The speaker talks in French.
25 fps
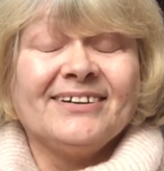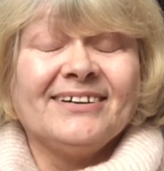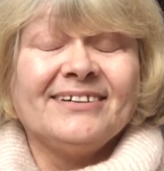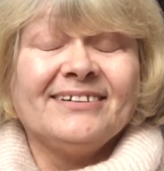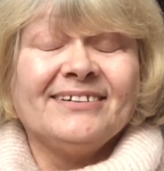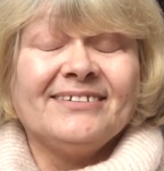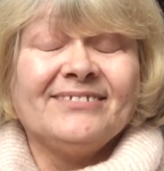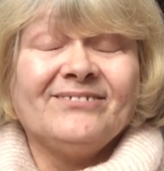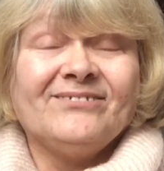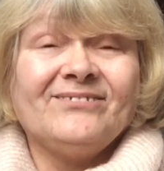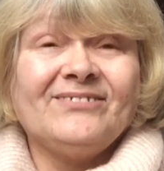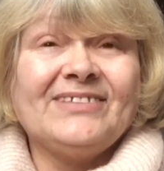
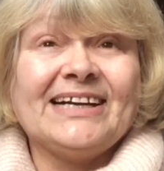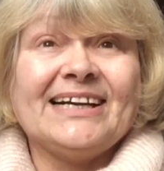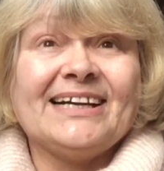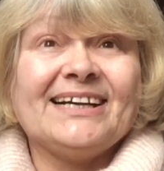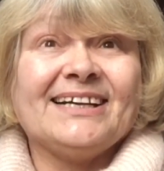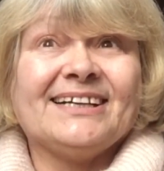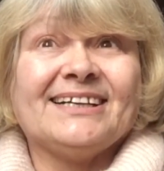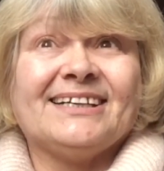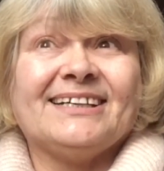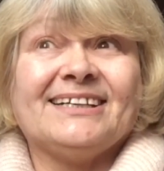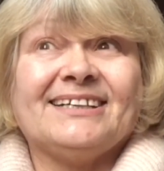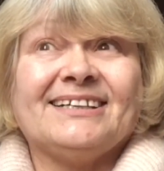
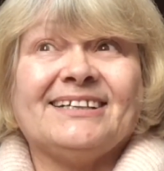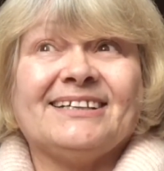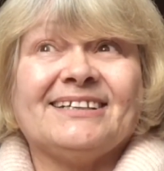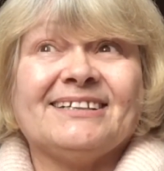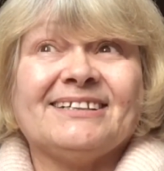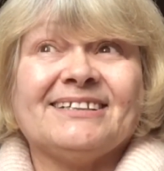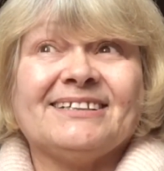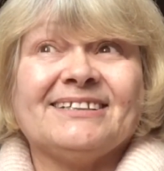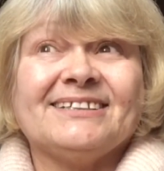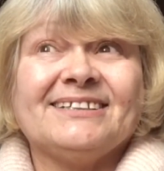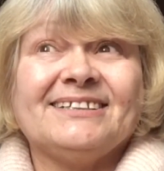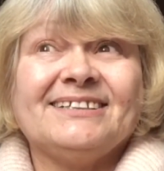Mais
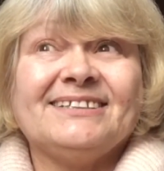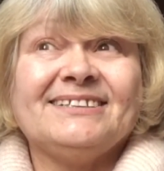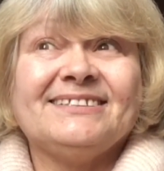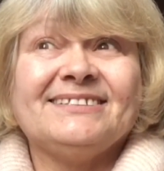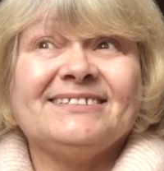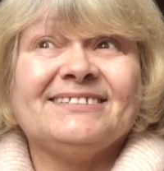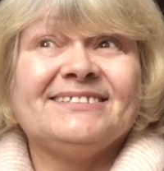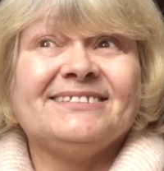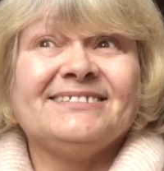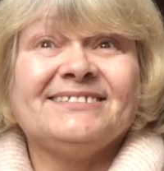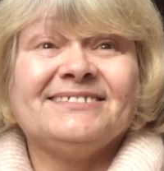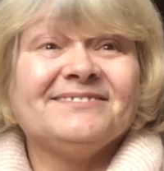euh,
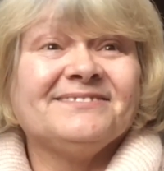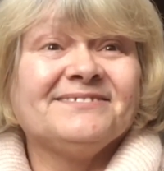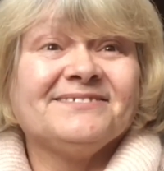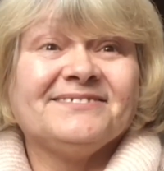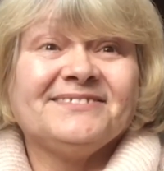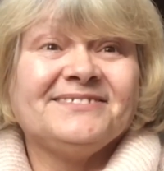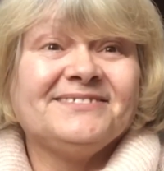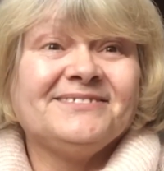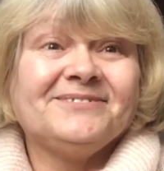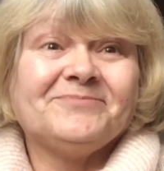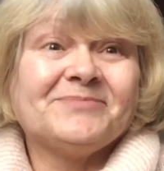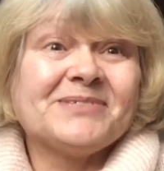
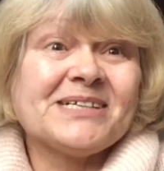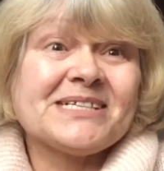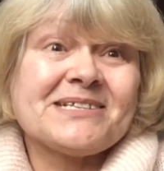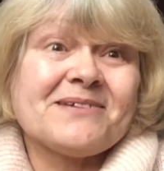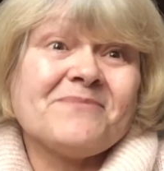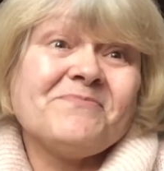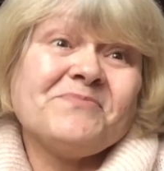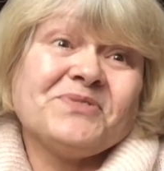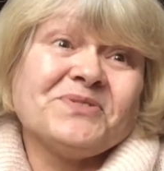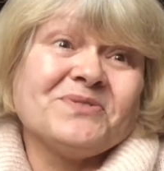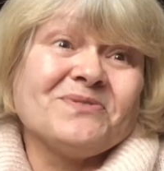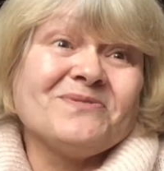moi,
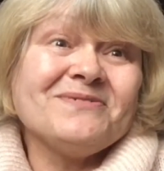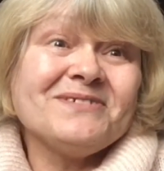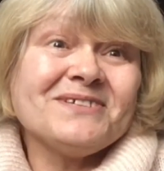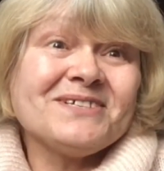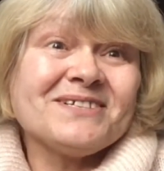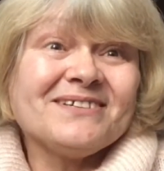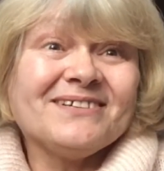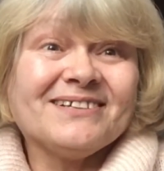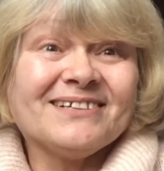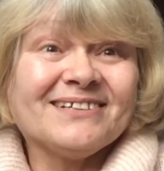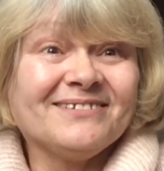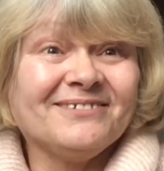ça me
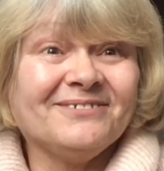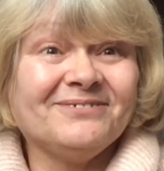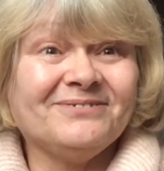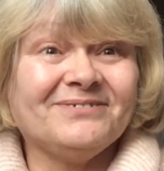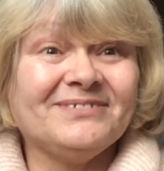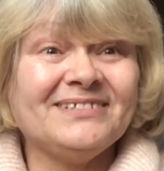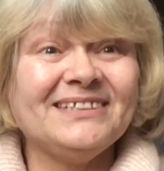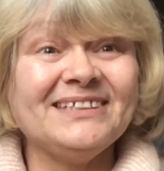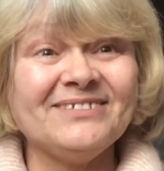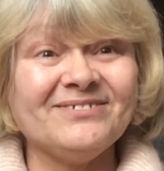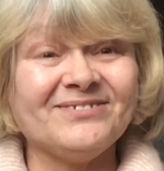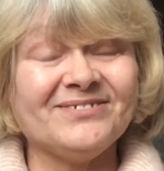touche. Que
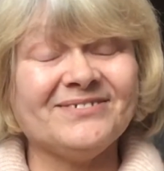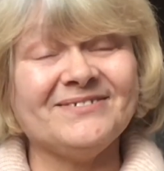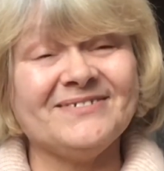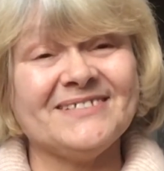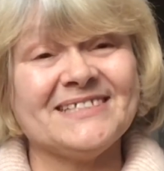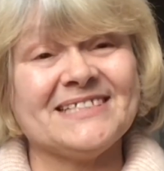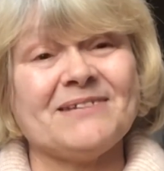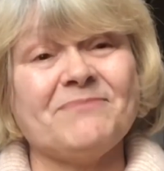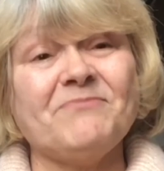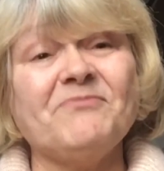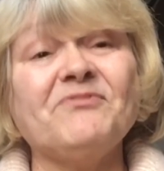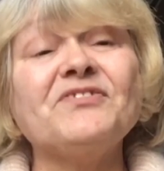voulez-vous
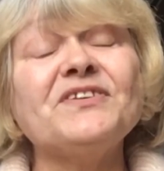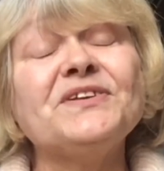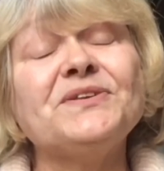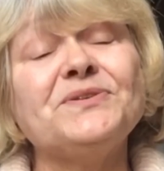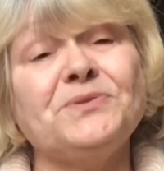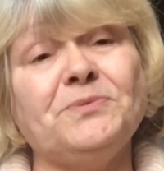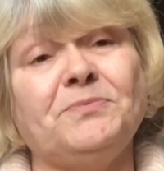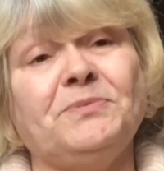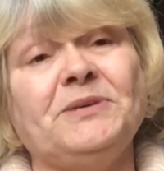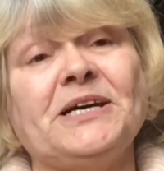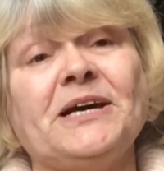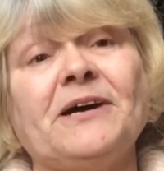Ça me fait
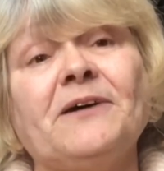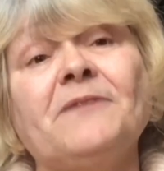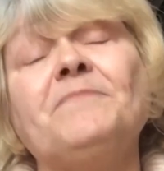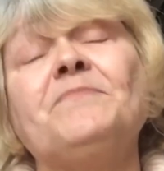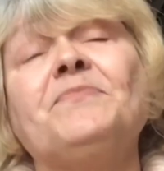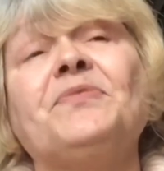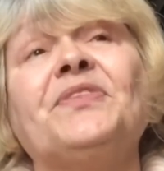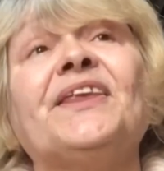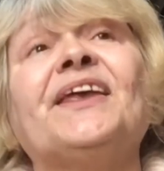du bien.